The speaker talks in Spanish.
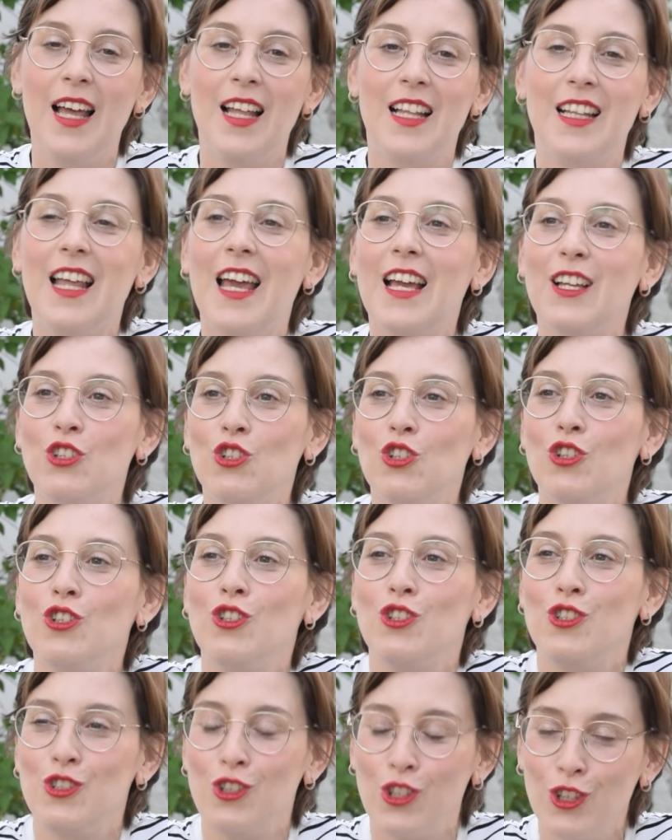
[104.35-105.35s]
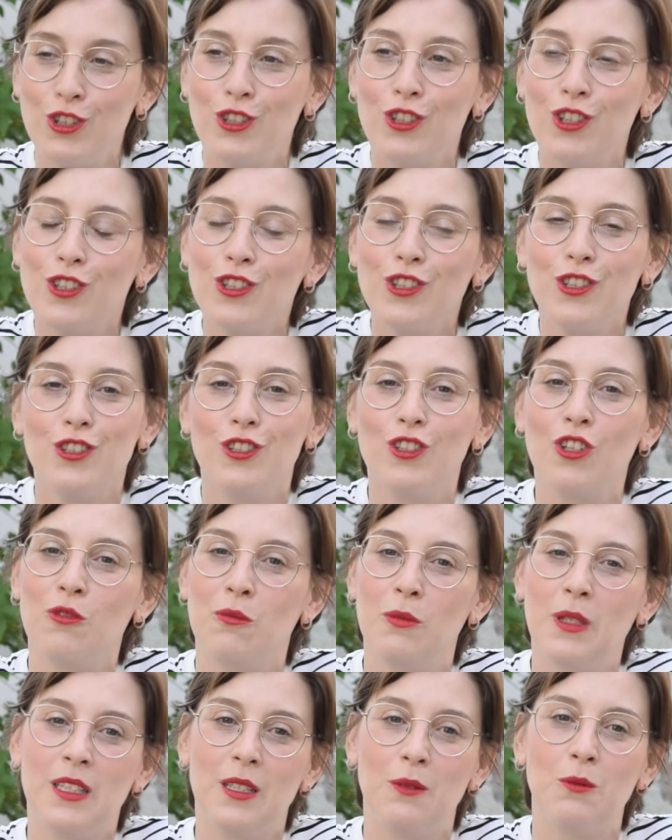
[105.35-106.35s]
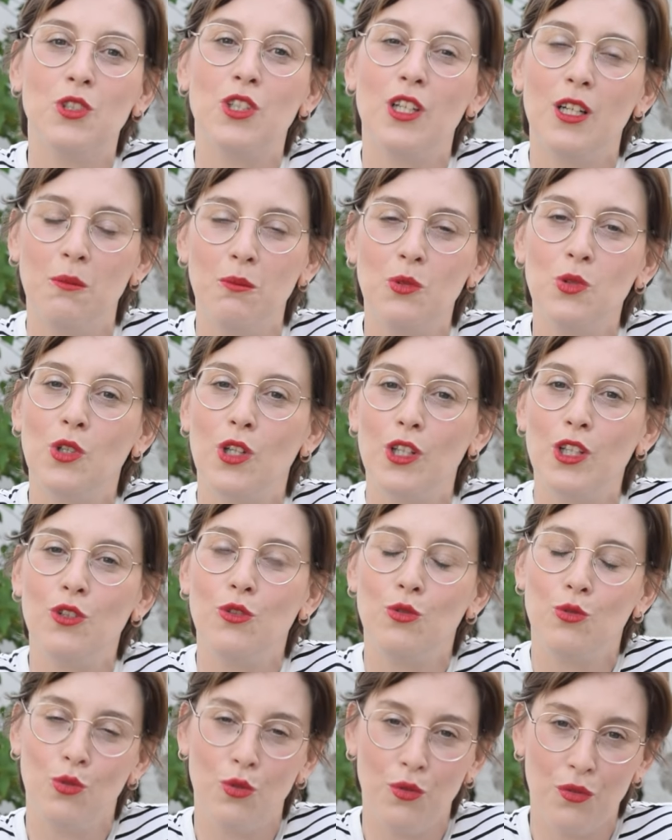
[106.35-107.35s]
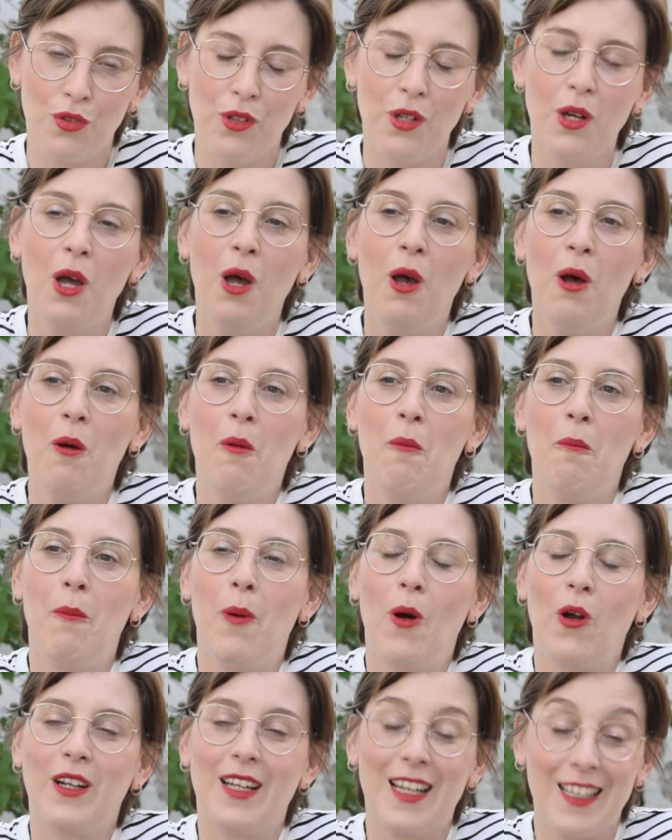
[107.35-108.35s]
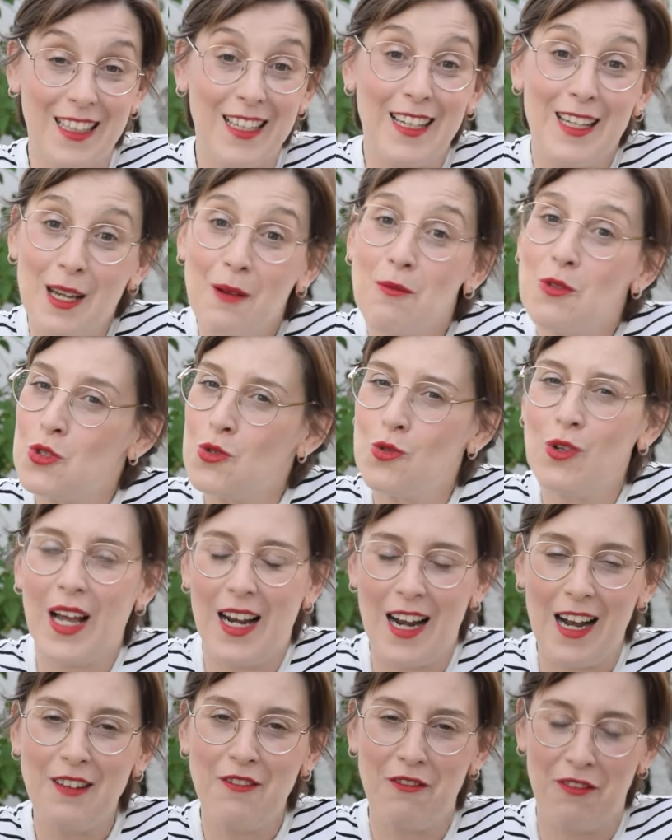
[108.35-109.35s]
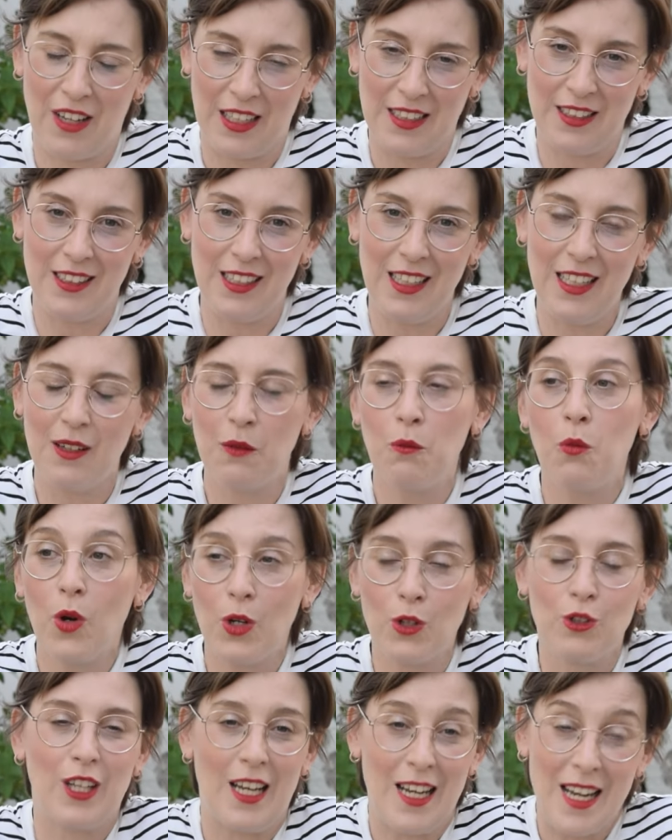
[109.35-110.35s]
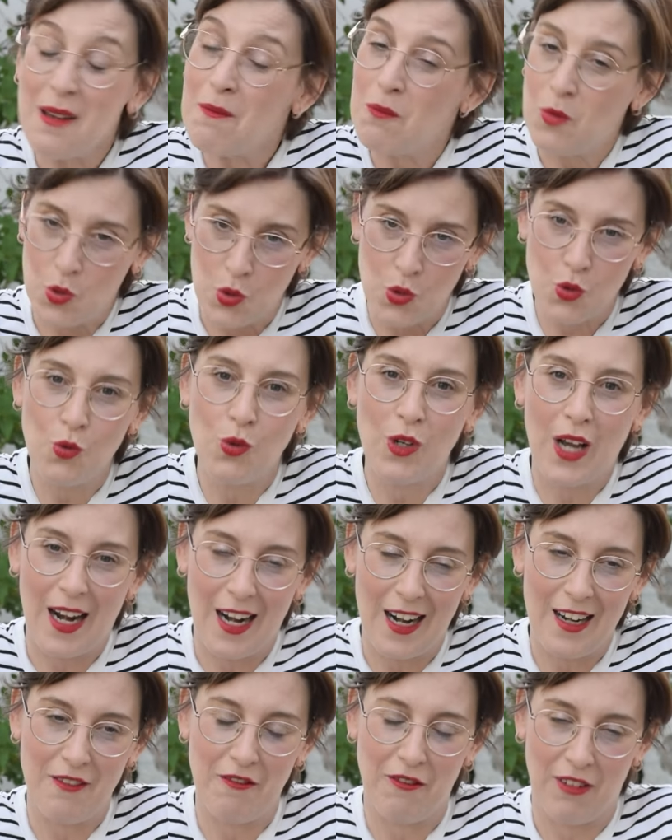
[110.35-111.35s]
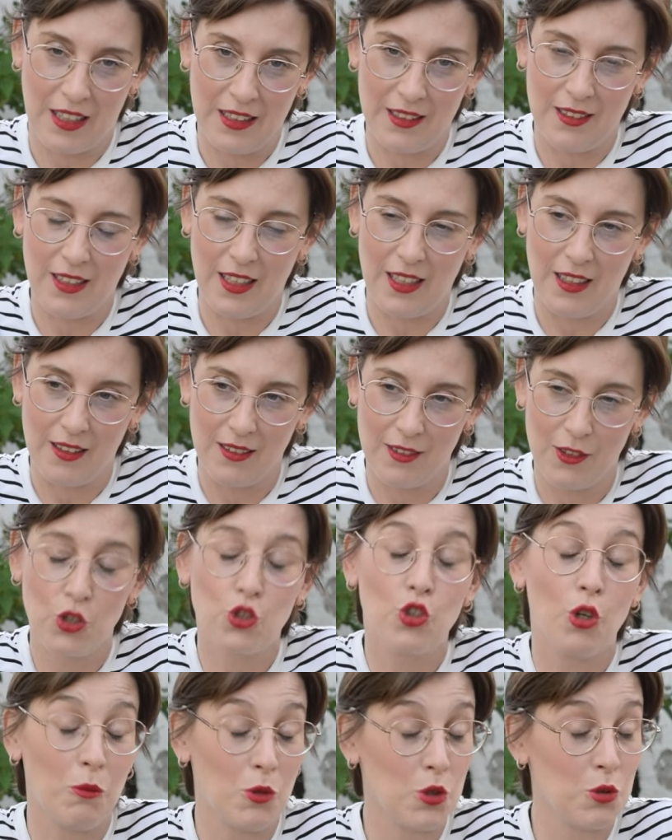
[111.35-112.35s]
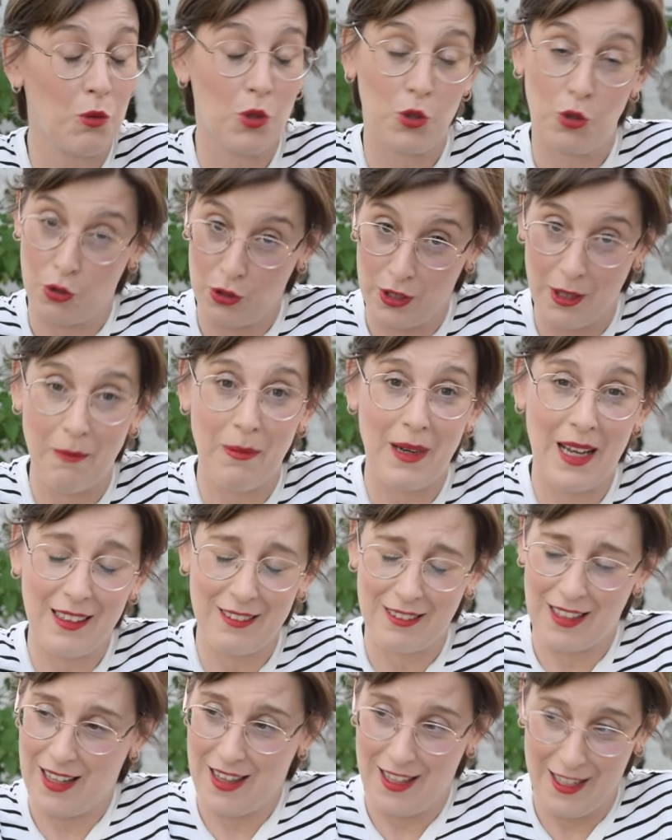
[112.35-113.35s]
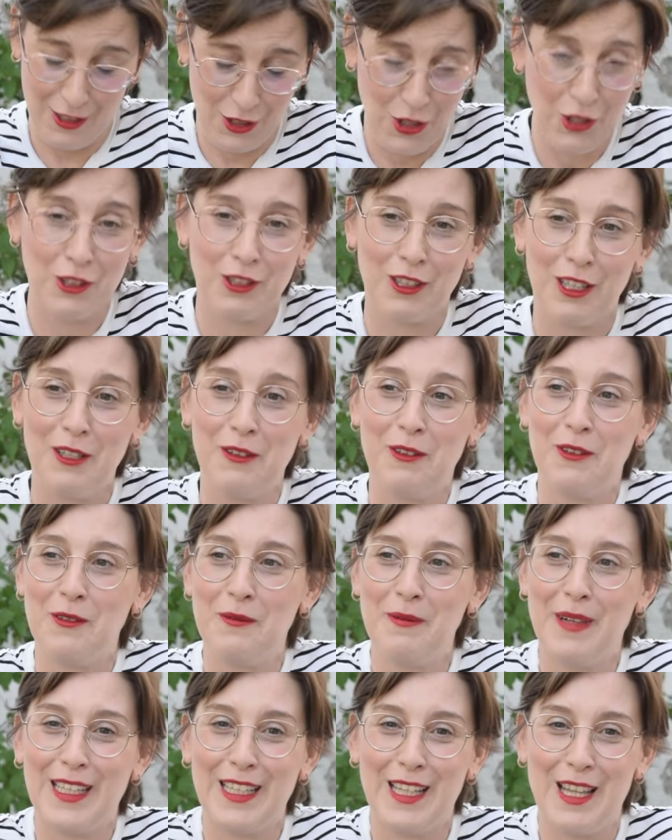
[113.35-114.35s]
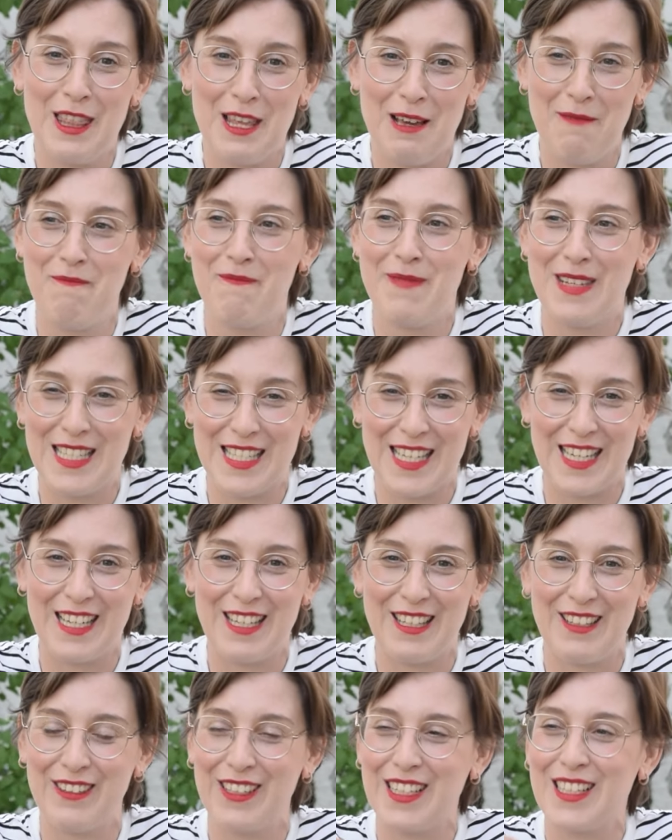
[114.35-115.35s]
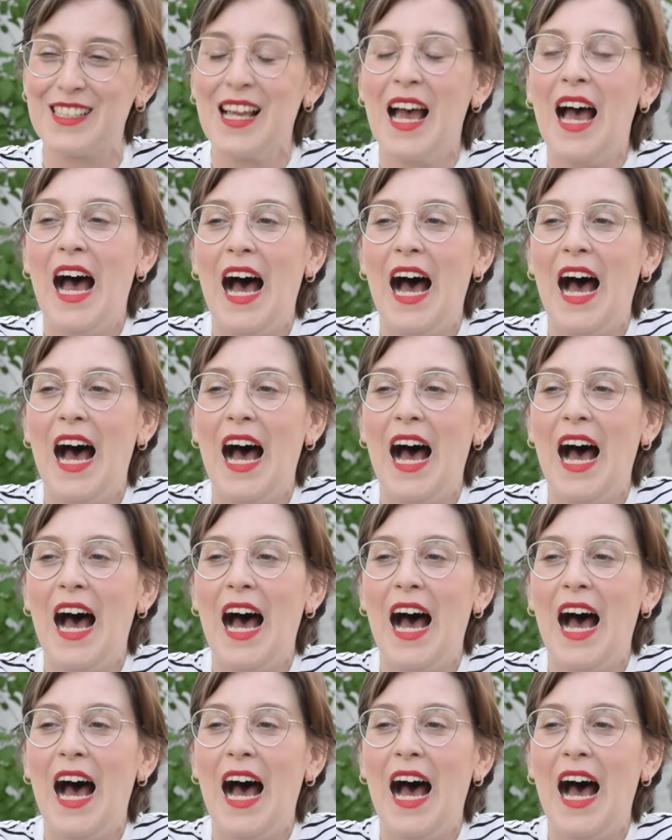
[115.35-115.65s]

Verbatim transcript: De hecho, nosotros nos metimos en el mundo de YouTube porque teníamos un canal infantil. Bueno, tenemos un canal infantil. Somos botón de plata, de hecho, tenemos más de 100.000 seguidores.